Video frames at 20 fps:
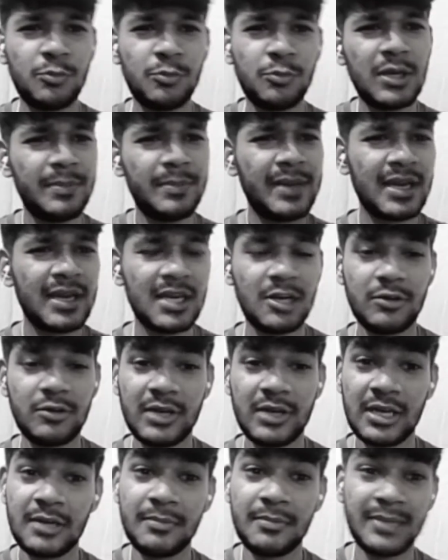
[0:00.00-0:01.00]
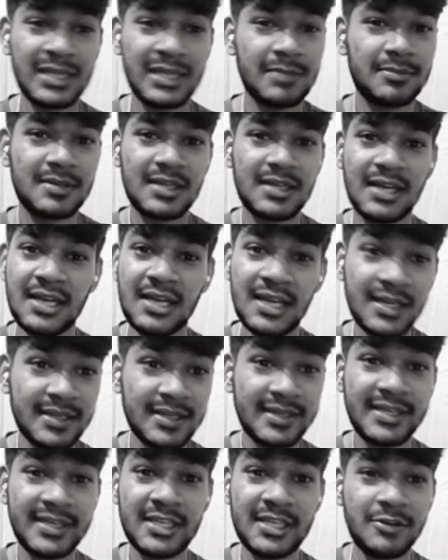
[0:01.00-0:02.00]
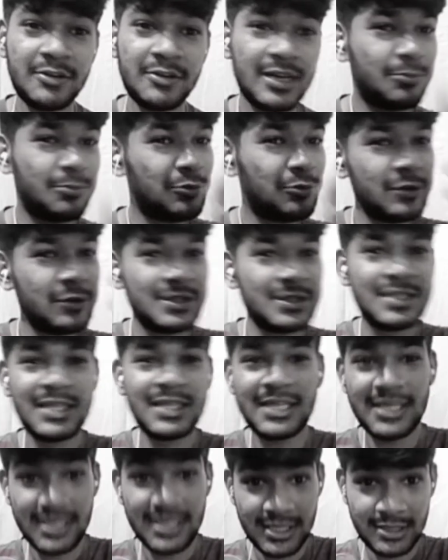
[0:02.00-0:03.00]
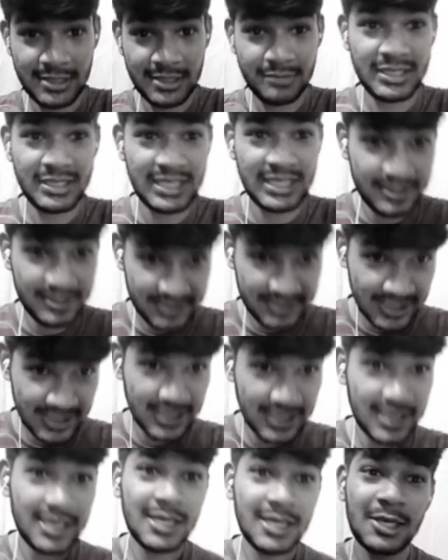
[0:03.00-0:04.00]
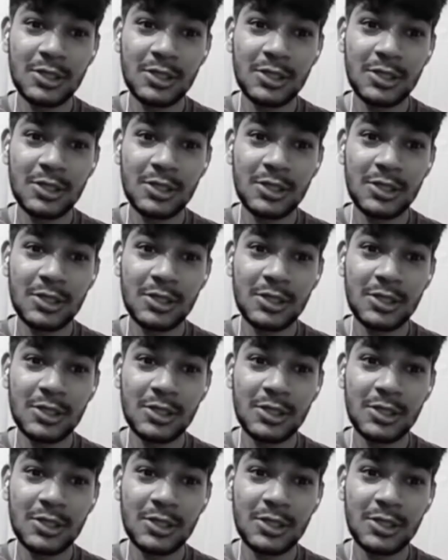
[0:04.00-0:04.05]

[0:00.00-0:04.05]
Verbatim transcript: पूरा बैकग्राउंड अगर मतलब कलर ग्रेड वगैरह ब्लू ही दिख ही रहे थे भैया ठीक है